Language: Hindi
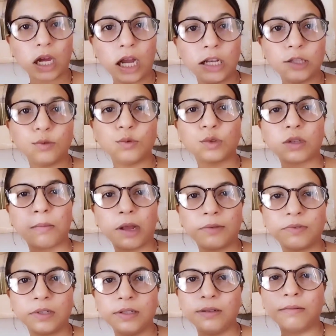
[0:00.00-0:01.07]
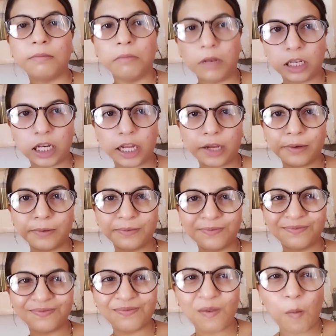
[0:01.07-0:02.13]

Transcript: मैं खाती हूँ उसके बाद फिर मिलते हैं